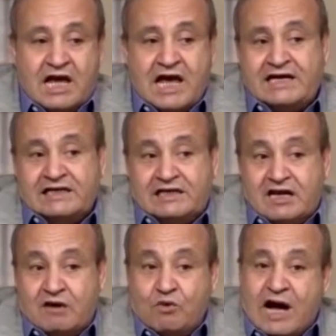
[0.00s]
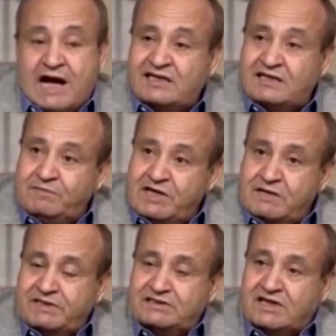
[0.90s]
لكن لو أتت
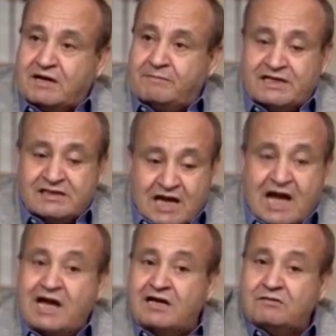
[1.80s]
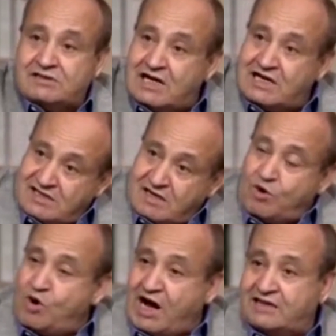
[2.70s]
بهم انتخابات أهلا وسهلا زي
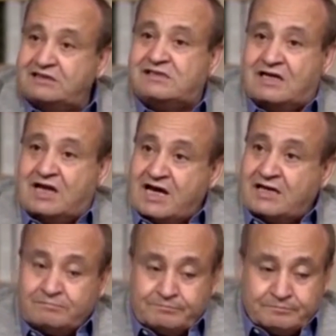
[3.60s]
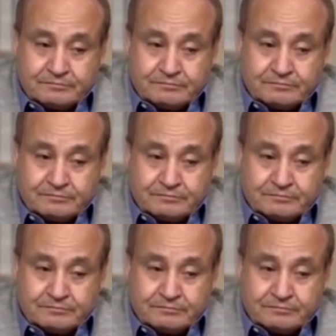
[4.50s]
ما هو حادث الآن